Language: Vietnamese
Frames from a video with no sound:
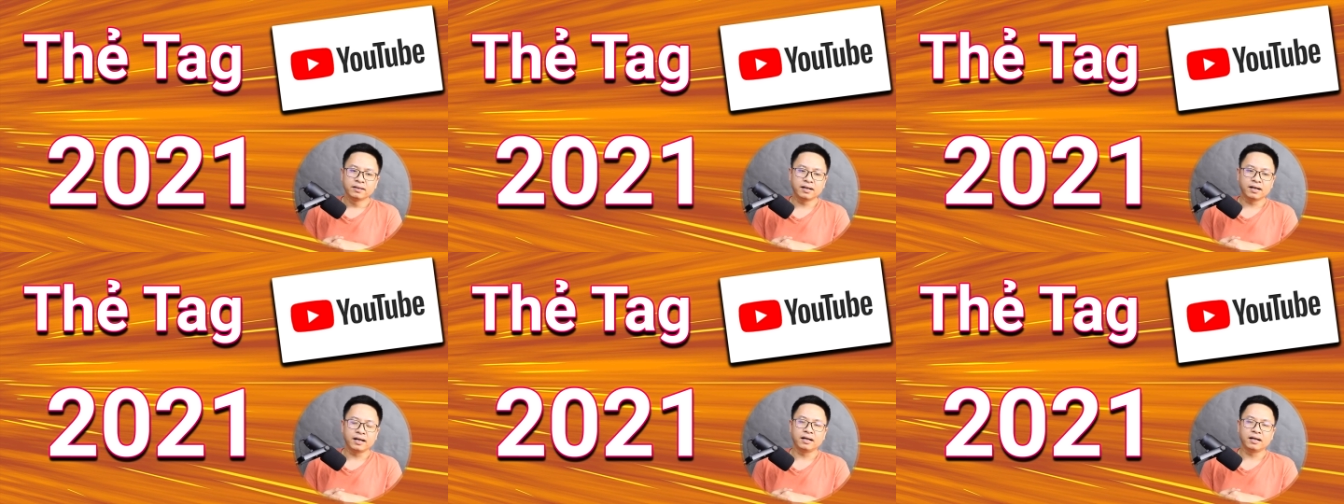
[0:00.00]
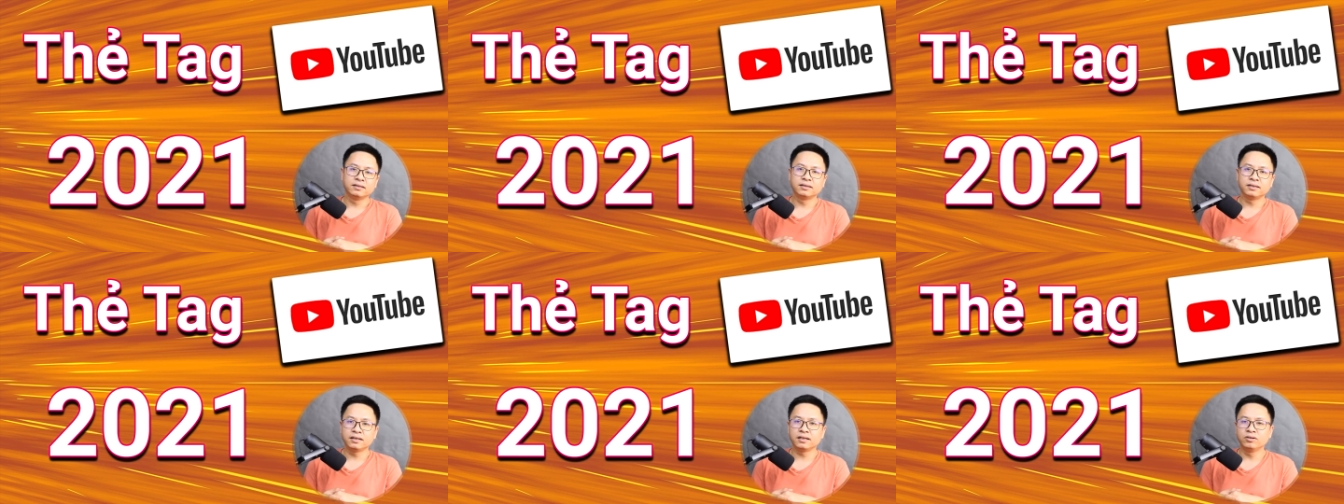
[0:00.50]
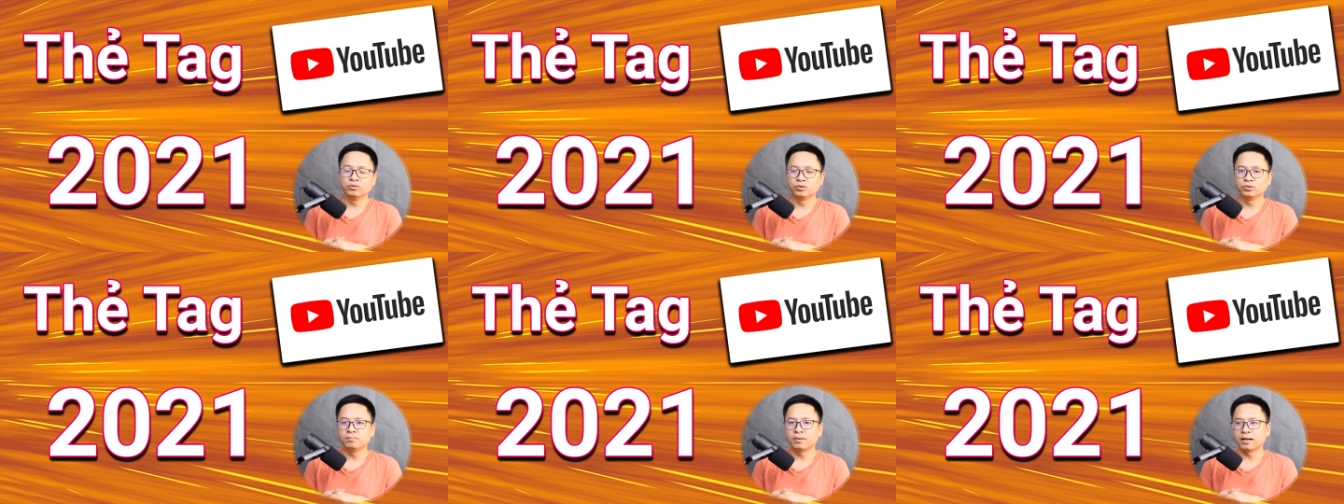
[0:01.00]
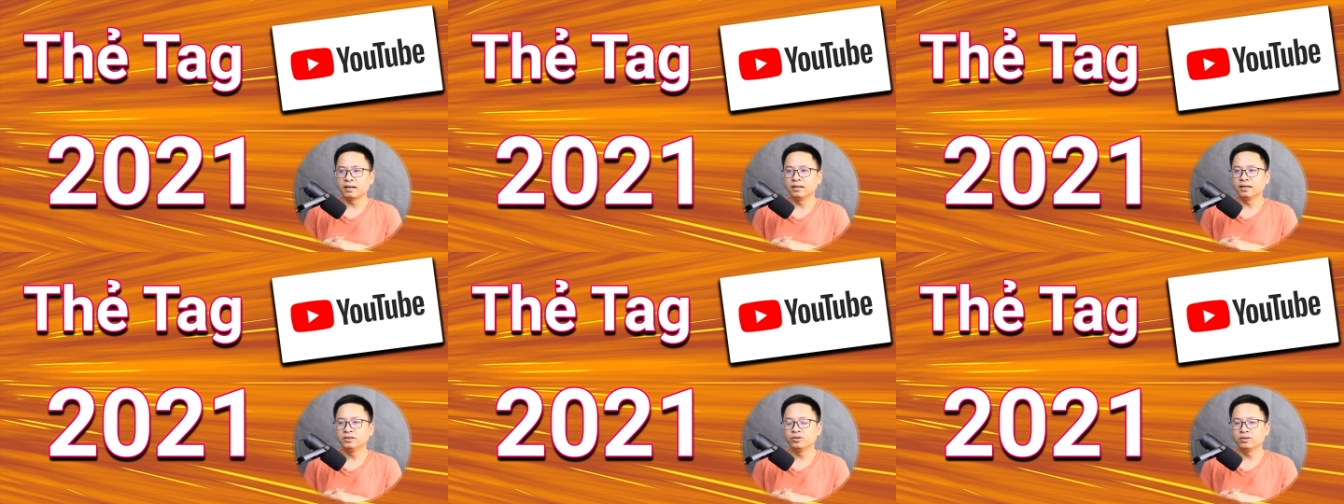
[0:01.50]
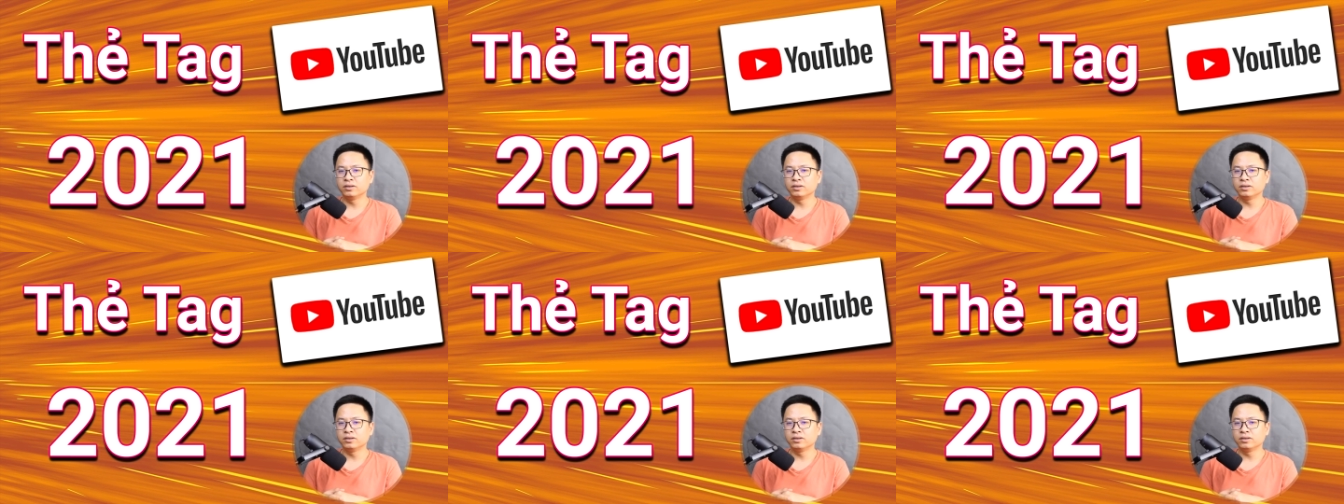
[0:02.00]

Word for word: tức là hướng đến cái nội dung mà người